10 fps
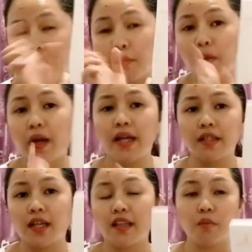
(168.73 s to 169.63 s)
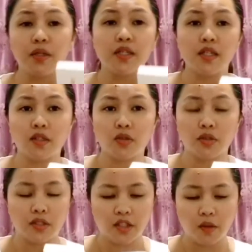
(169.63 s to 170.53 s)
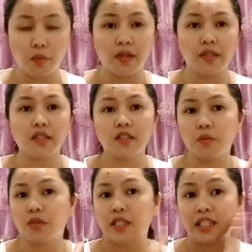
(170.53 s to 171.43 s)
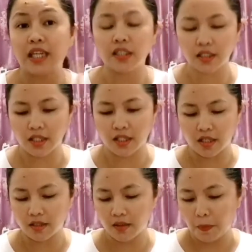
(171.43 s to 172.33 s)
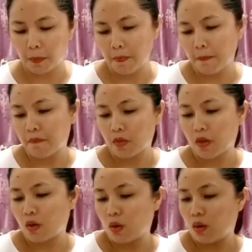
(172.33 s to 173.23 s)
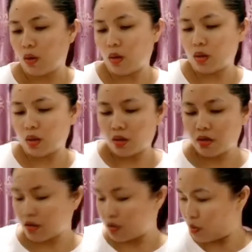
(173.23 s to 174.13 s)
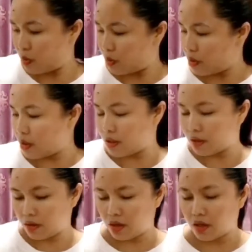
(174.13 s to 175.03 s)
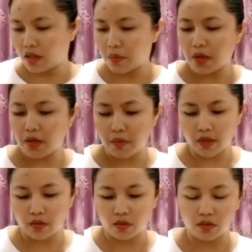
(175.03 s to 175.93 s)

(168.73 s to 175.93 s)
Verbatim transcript: brand, lahat ng binili ko, the same brand except sa sunscreen. Oh, this one, ilang ml ba ito?